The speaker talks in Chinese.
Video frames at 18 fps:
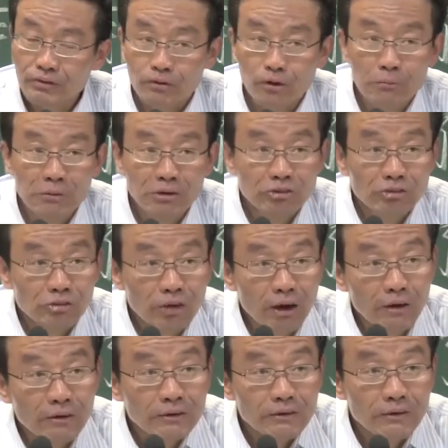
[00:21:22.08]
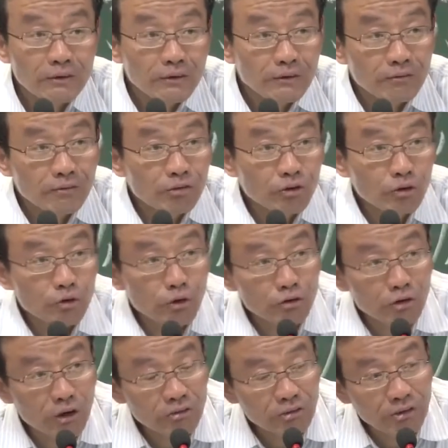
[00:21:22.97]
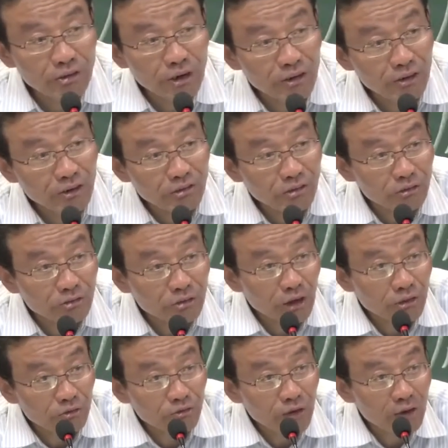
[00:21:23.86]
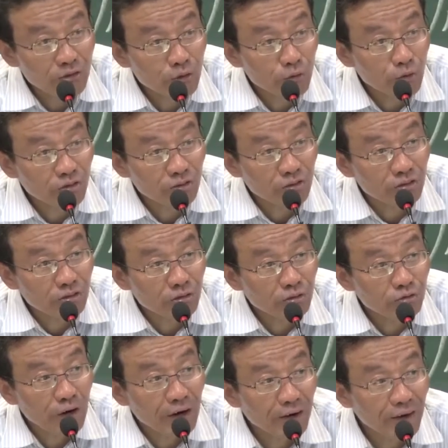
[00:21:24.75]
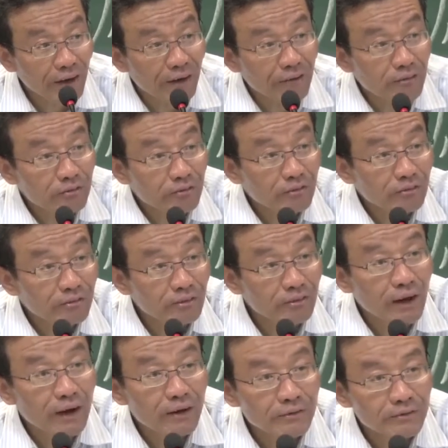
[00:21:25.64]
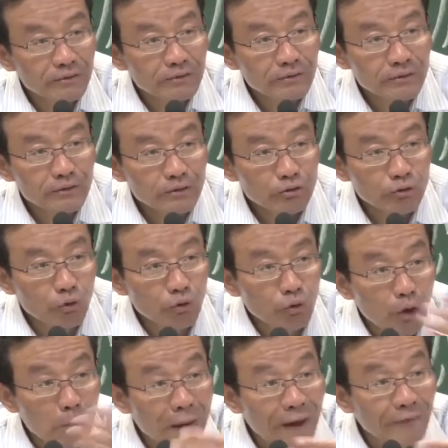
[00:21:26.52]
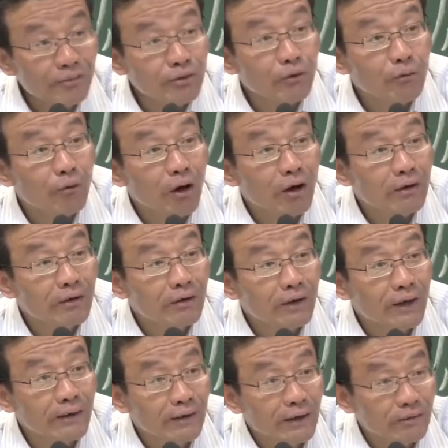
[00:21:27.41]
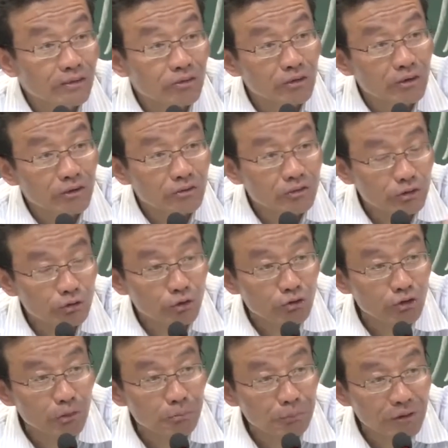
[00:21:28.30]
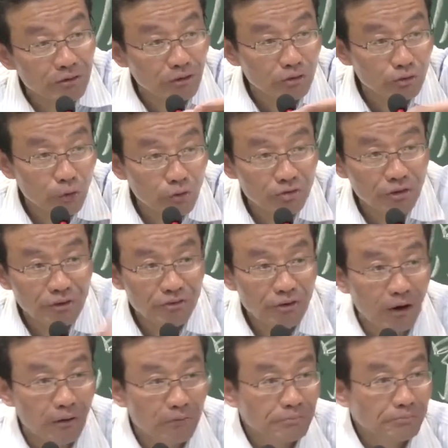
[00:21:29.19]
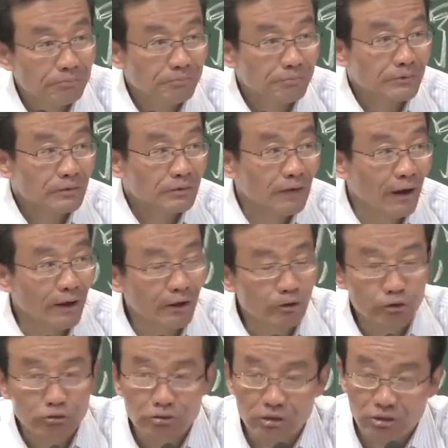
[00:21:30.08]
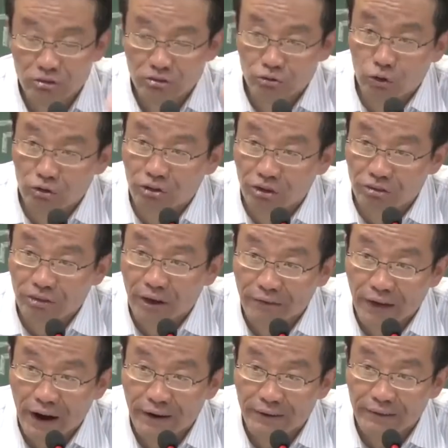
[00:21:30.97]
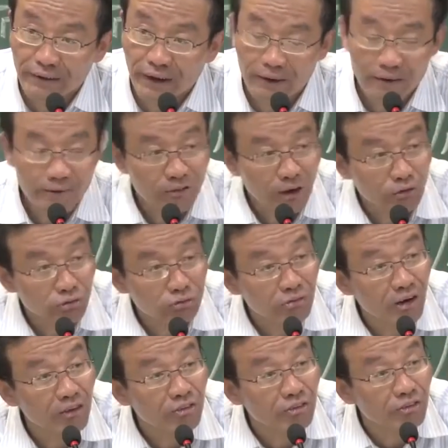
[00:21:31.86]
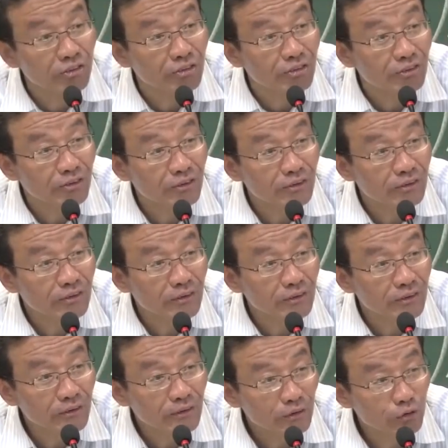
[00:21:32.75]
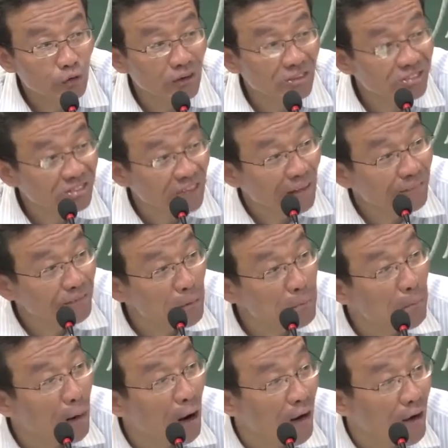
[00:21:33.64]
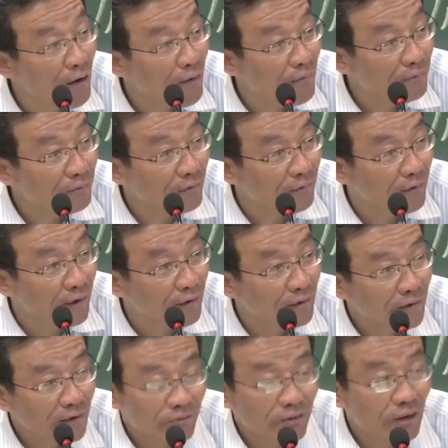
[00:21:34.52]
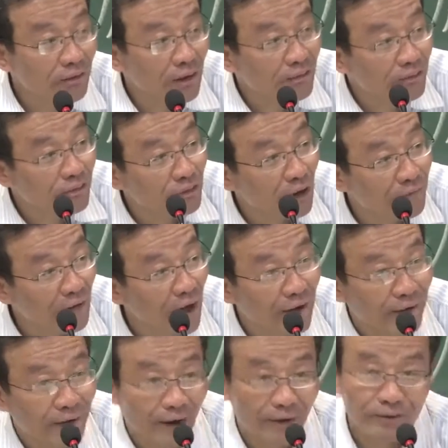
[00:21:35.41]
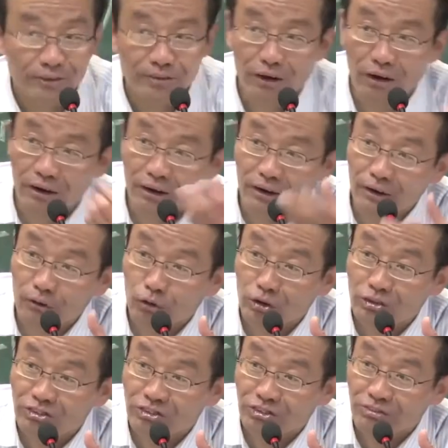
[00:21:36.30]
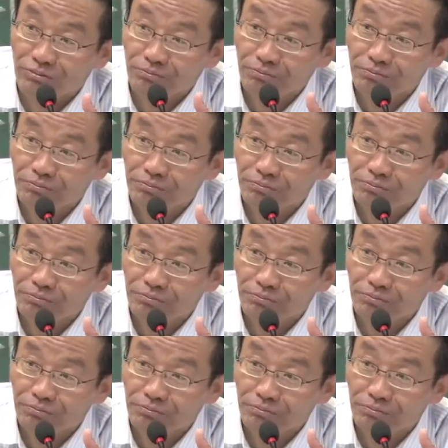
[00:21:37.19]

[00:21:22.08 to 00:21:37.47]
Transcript: 我们知道，基督教在它历史上发生过几次分裂，对吧？ 东罗马帝国后来，它的这个基督教变成东正教，它一度的中心在哪里呢？在土耳其，君士坦丁堡，对吧？现在移到哪里了？移到了俄罗斯，